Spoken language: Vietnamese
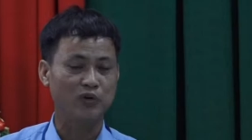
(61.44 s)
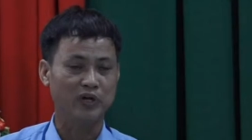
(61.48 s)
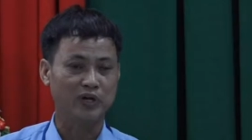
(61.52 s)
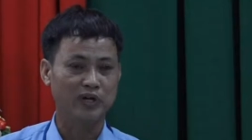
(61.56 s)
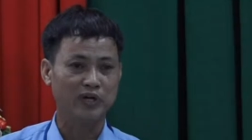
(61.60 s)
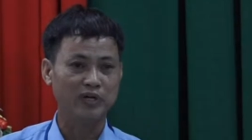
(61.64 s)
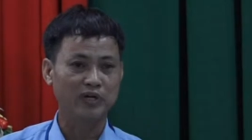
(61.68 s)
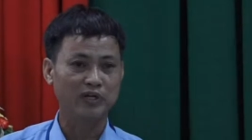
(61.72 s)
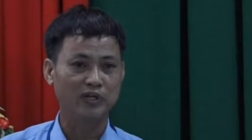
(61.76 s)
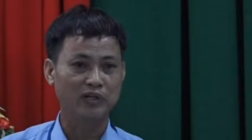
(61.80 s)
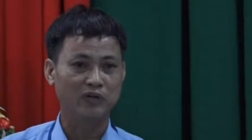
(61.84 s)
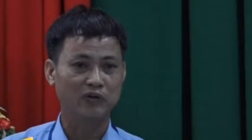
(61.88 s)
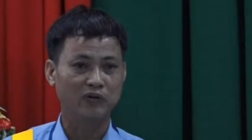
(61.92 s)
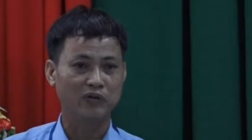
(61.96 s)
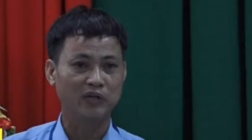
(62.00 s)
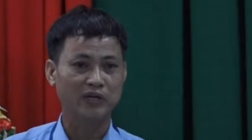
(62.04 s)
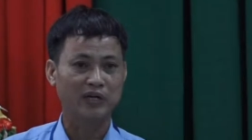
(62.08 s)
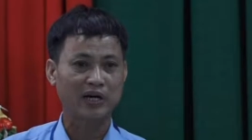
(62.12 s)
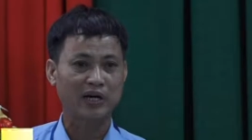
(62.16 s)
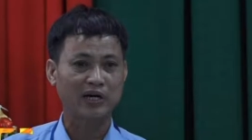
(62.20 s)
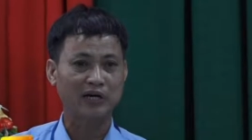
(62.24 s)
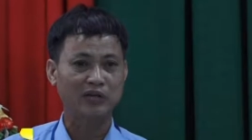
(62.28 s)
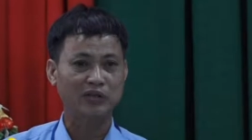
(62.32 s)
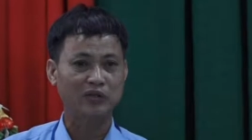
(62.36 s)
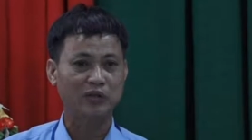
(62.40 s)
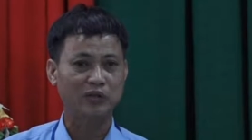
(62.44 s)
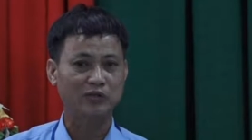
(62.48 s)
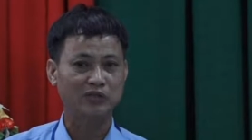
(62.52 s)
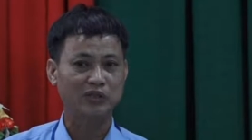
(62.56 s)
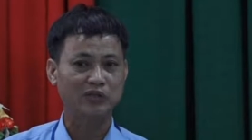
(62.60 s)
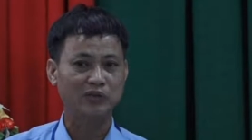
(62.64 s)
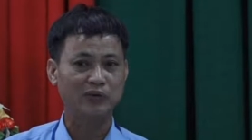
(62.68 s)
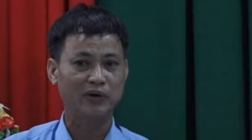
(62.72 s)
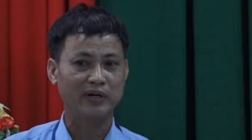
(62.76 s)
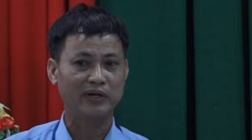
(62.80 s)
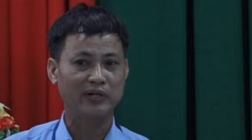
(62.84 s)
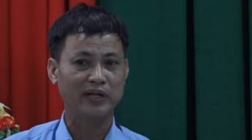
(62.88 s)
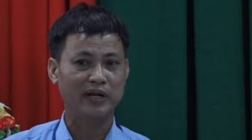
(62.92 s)
chính quyền các địa phương trong
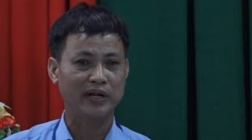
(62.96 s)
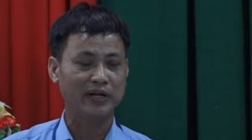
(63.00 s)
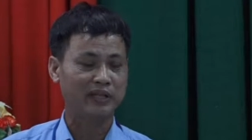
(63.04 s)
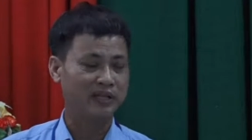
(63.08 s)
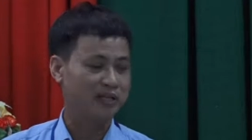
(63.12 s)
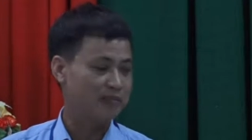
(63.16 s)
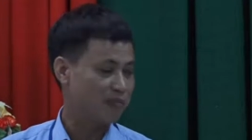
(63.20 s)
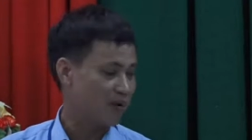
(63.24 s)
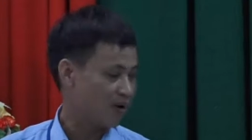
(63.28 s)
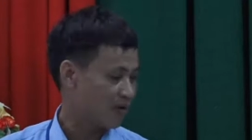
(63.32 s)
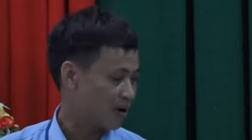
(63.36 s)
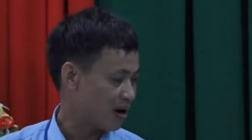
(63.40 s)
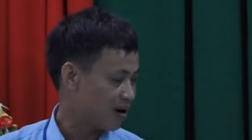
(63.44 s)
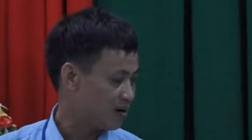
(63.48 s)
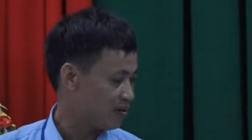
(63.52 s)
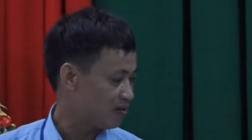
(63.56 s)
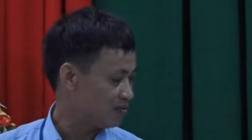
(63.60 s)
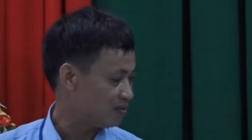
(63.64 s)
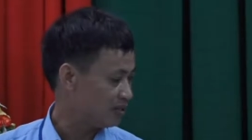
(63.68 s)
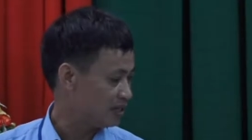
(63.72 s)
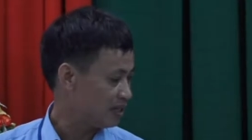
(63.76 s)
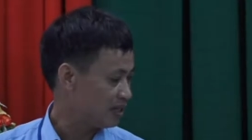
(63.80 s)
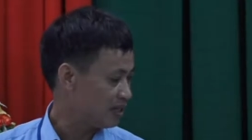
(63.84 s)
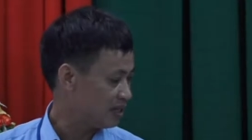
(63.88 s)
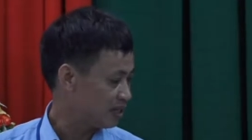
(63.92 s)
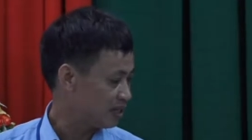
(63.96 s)
huyện về kết quả thực